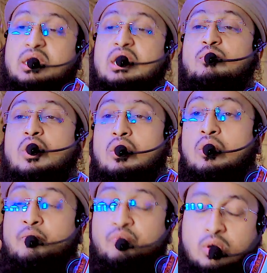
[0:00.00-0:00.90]
কি বলো
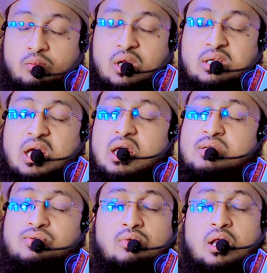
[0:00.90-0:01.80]
বলে ইয়া
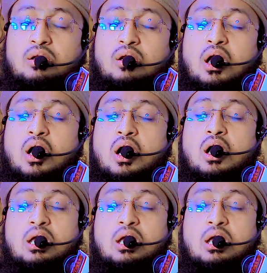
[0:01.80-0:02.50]
রাসূলুল্লাহ